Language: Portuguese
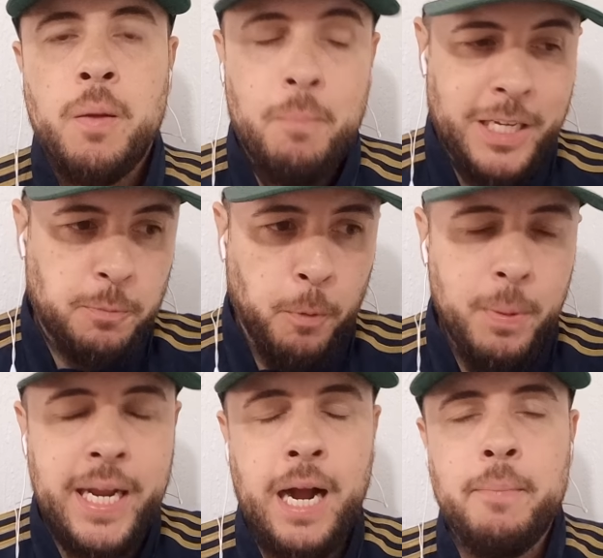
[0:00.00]
mas
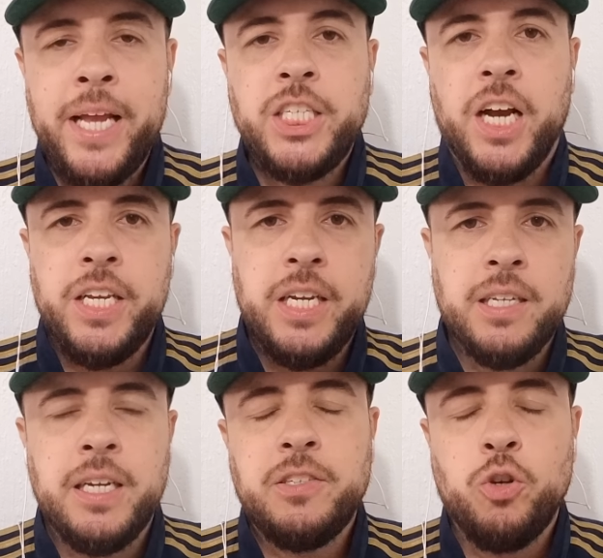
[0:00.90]
publicamente aí,
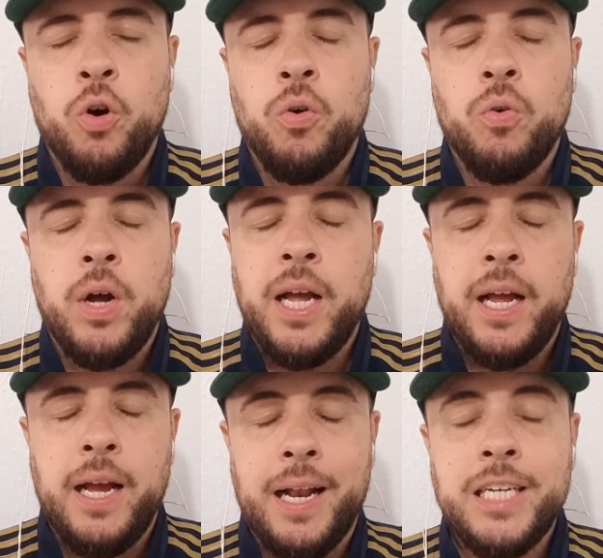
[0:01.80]
Anderson,
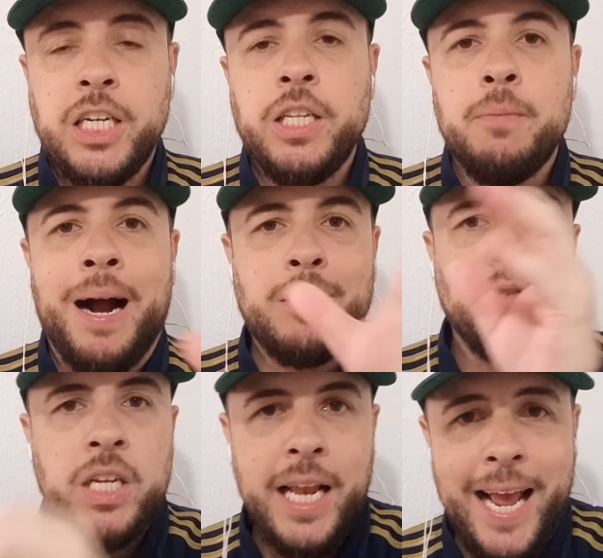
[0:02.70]
é, Alexandre
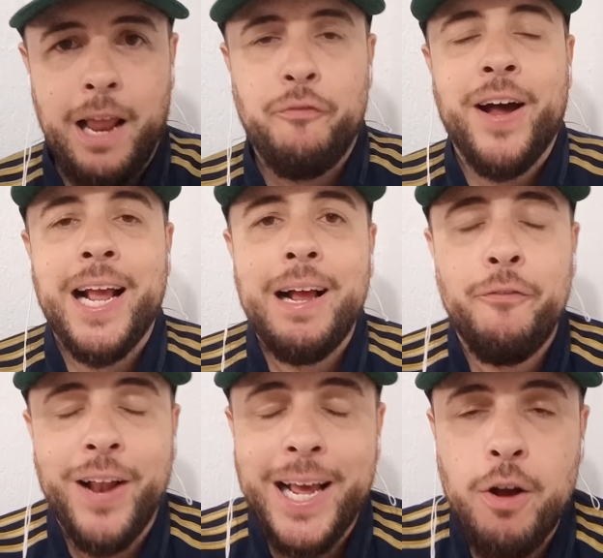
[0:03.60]
Matos e Leila fará,
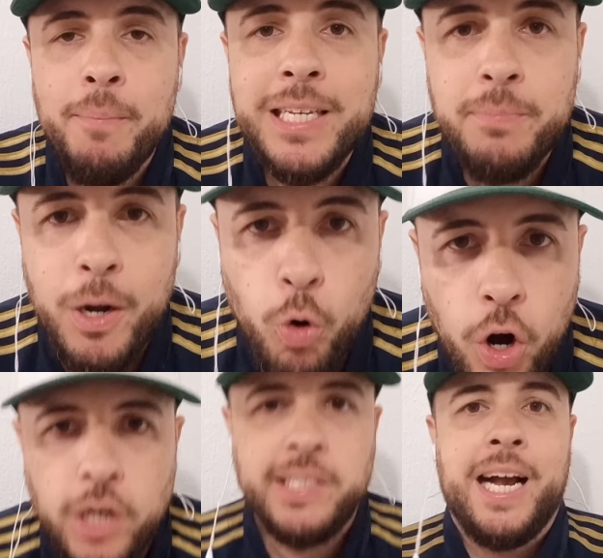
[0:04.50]
falaram a mesma
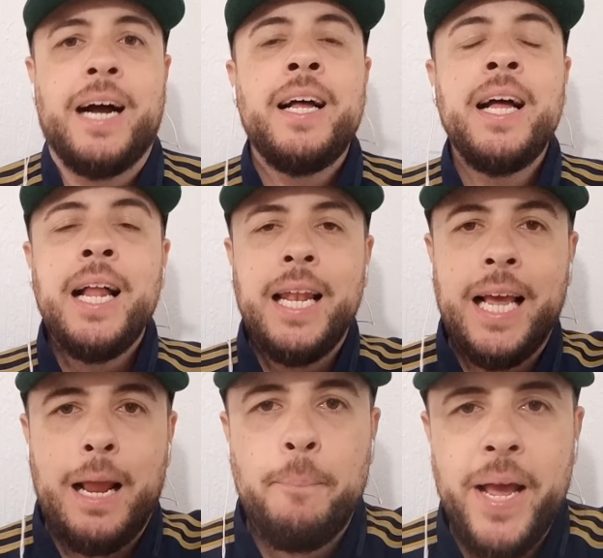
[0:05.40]
coisa.
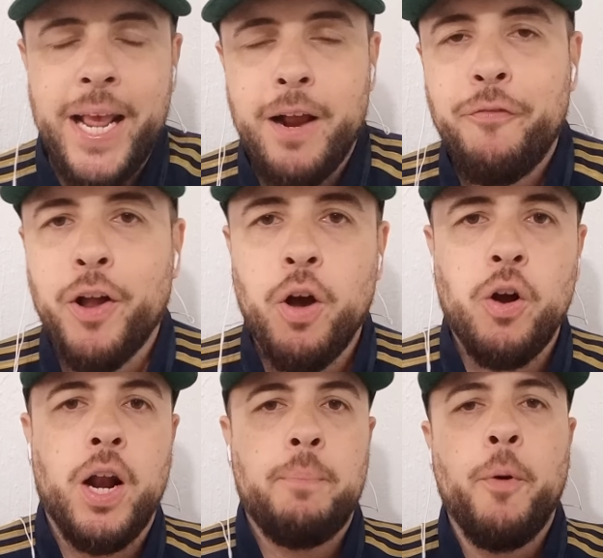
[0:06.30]
Leila Pereira falou
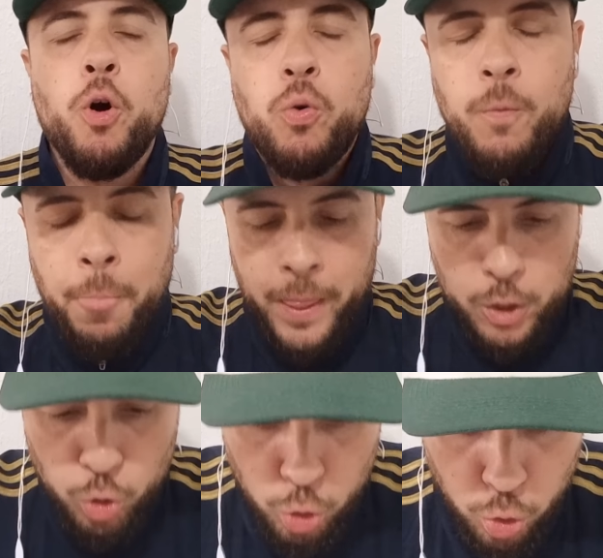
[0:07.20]
agora há pouco.
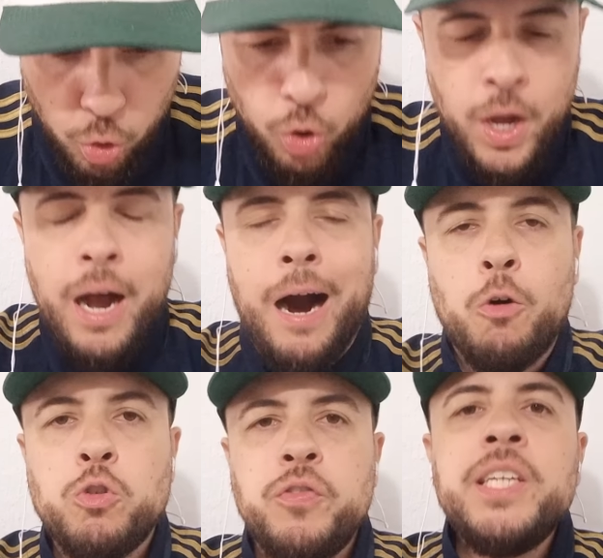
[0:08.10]
Dudu, há
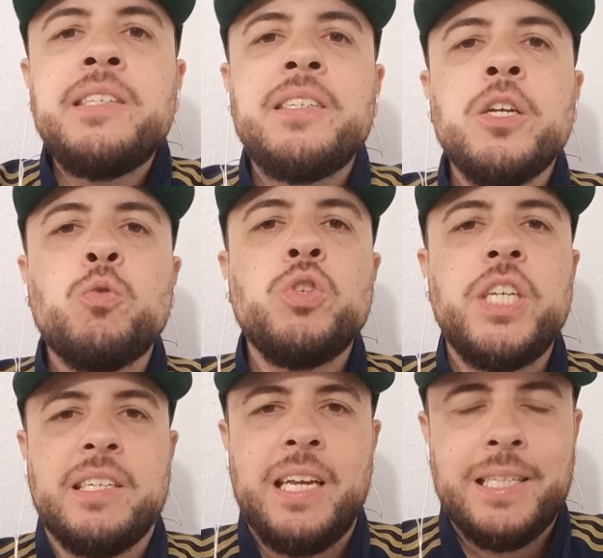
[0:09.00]
uns 25
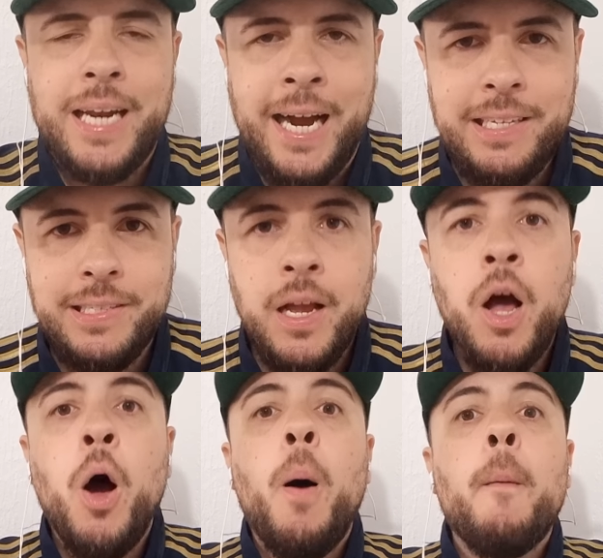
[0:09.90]
dias atrás,
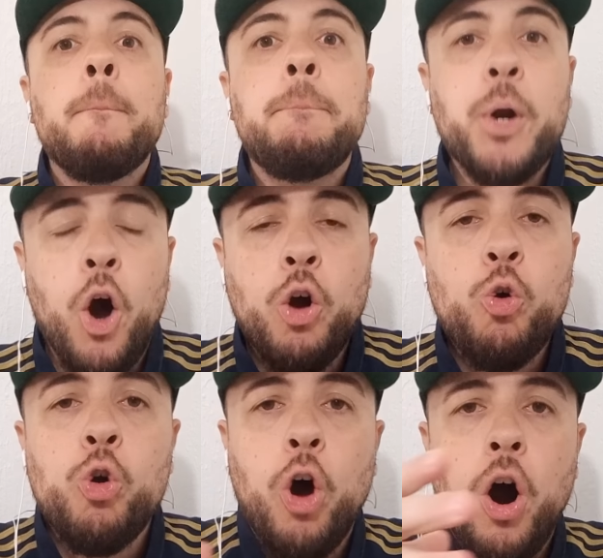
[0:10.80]

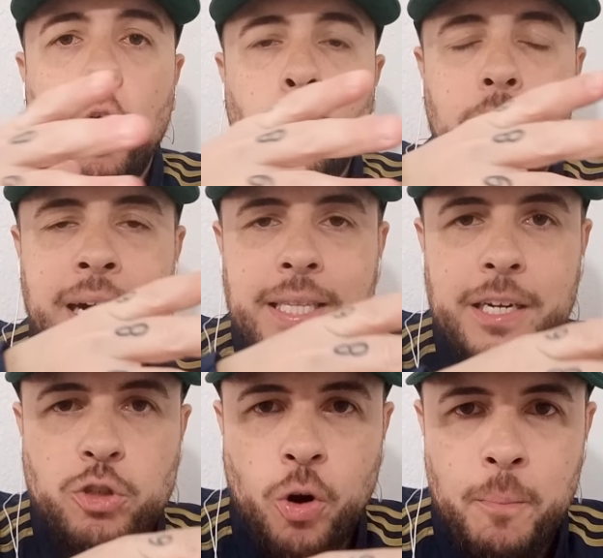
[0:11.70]
procurou
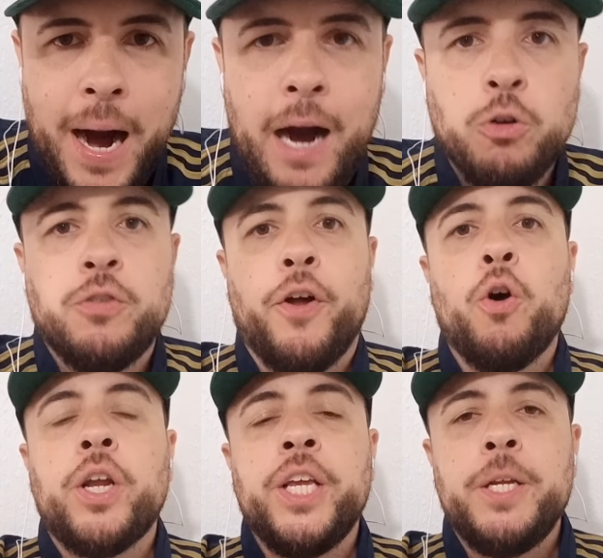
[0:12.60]
Anderson Barros,
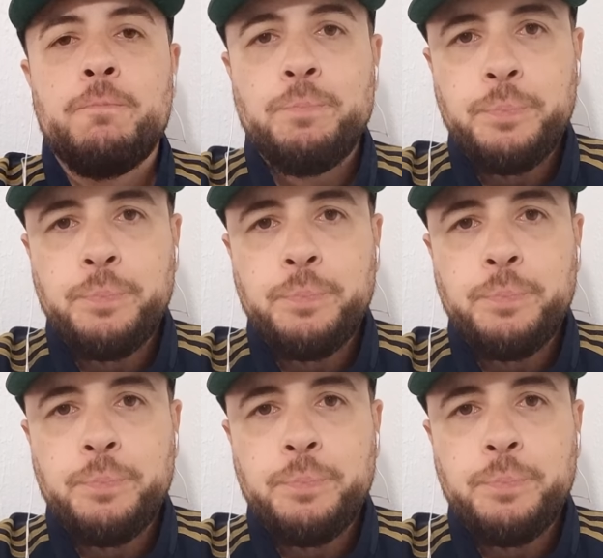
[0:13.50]
falou que